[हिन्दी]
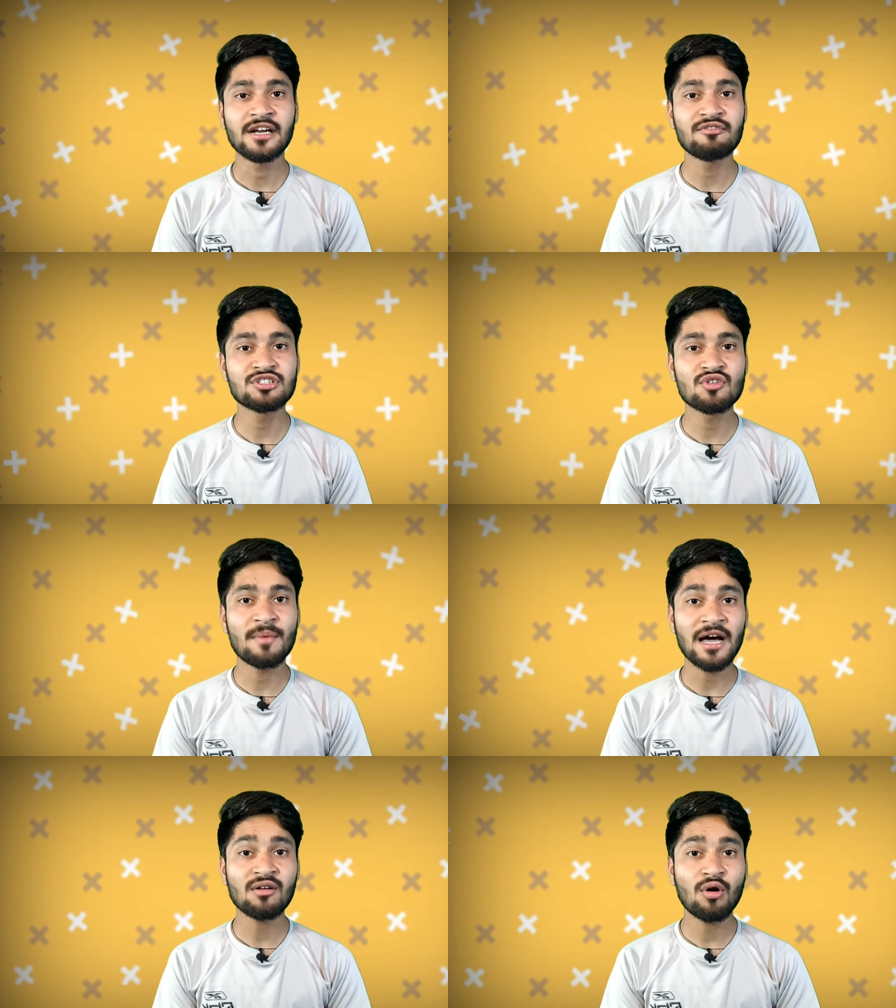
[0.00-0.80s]
रविश
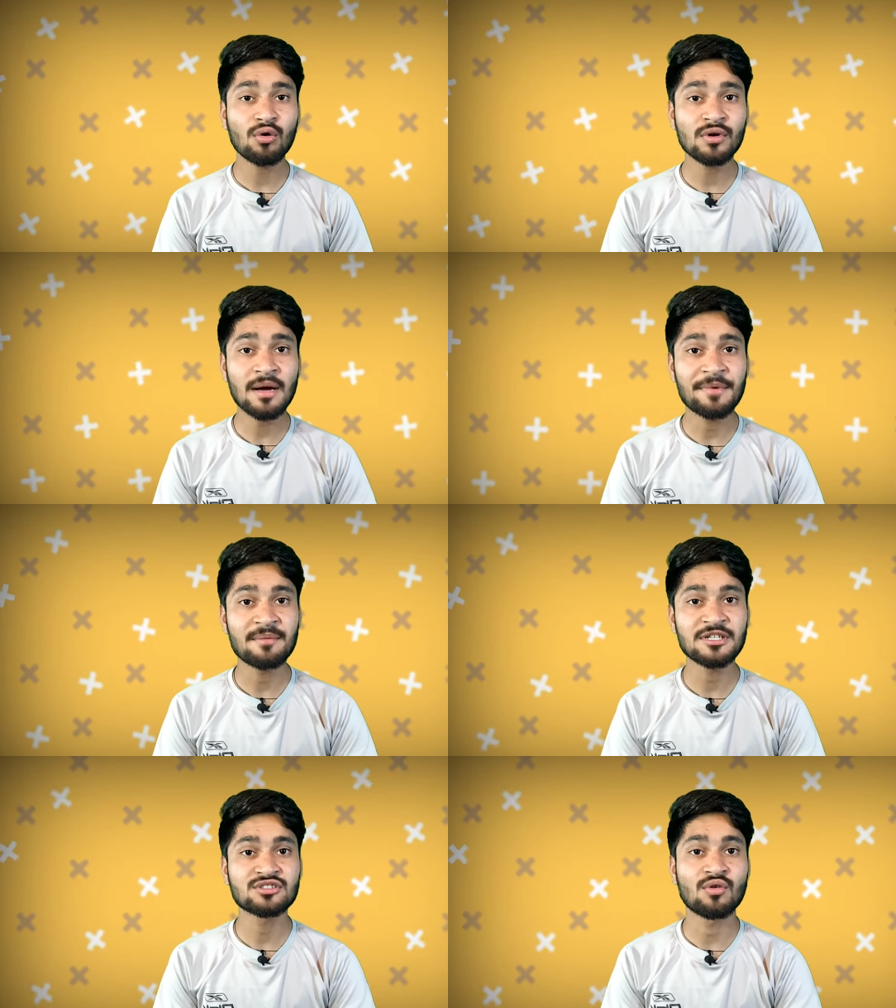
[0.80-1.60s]
कुमार और उनका
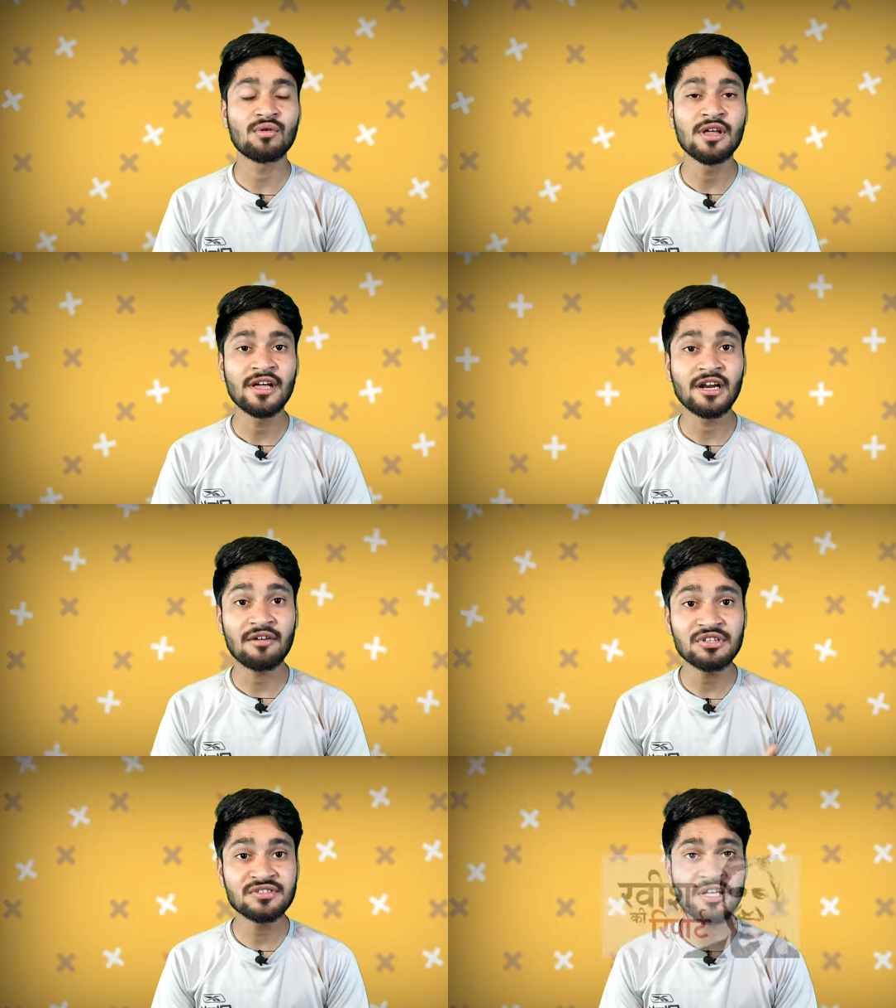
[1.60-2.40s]
फेमस शो रविश